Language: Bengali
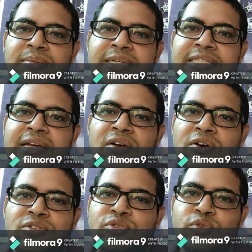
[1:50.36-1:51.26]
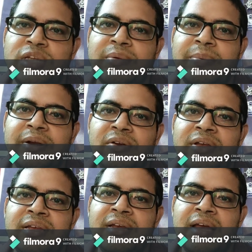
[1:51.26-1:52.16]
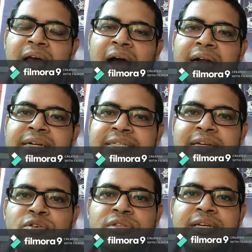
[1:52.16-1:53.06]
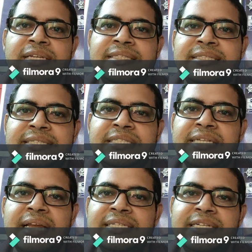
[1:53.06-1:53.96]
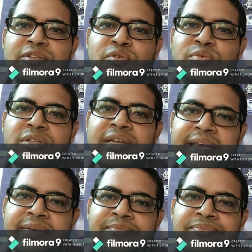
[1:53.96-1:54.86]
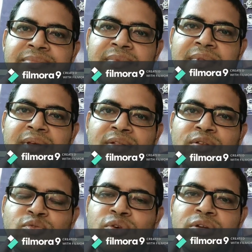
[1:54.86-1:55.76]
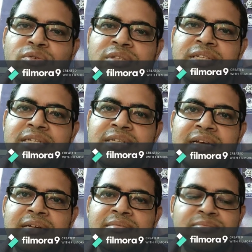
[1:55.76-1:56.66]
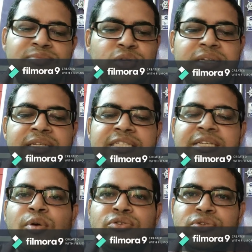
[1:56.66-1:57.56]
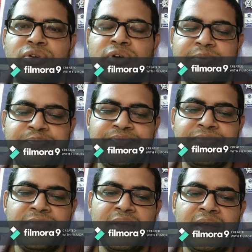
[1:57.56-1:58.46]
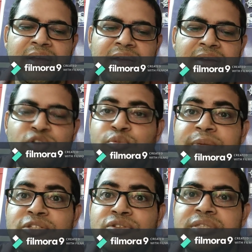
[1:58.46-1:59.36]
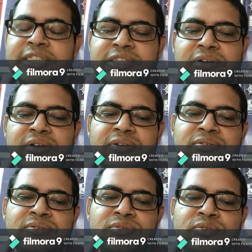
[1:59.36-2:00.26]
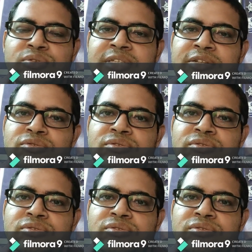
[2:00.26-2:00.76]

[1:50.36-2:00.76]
টিচার হওয়া অত সোজা ব্যাপার নয় আর টিচার হতে গেলে যে জিনিসটা লাগে সেটা তোর মধ্যে নেই তো তুই ওটা করতে যাস না তুই নিজে পড়াশোনা কর গ্রুপ ডির জন্য চেষ্টা কর তো যেহেতু